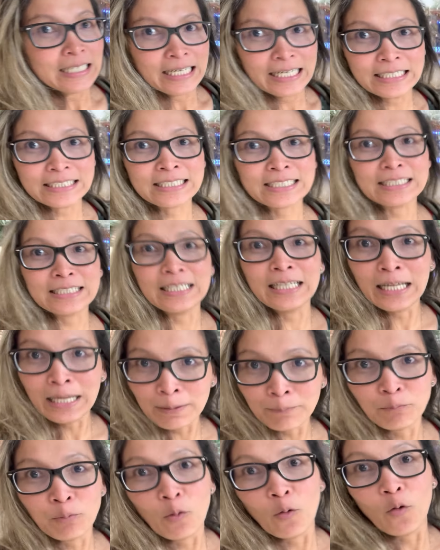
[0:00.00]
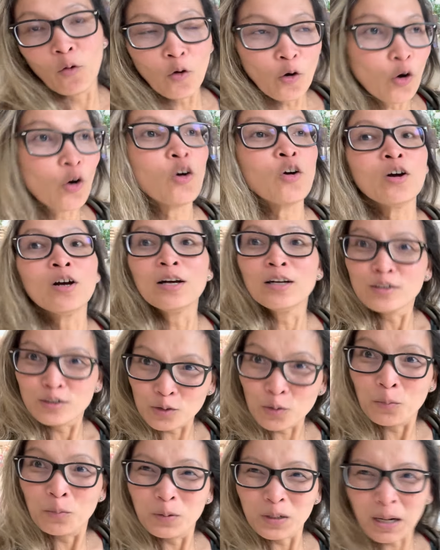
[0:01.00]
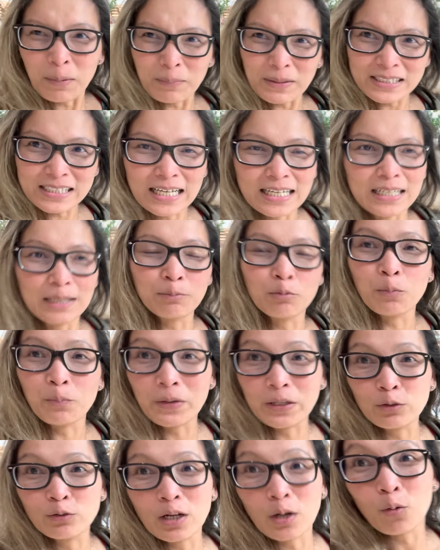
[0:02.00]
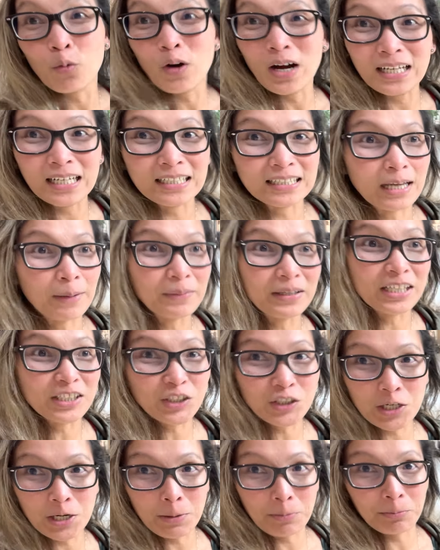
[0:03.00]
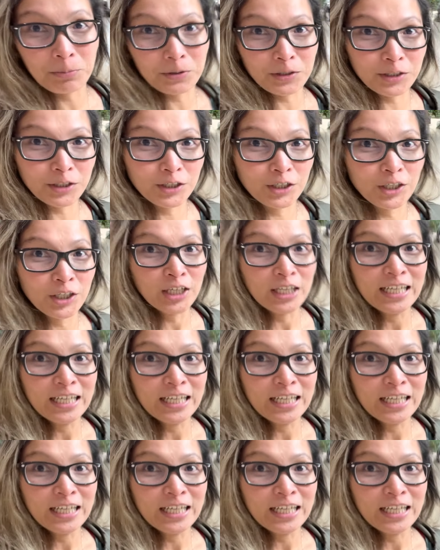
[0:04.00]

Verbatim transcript: Is libo. Sobra pa sa libo pero nakuha lang namin ng cheaper.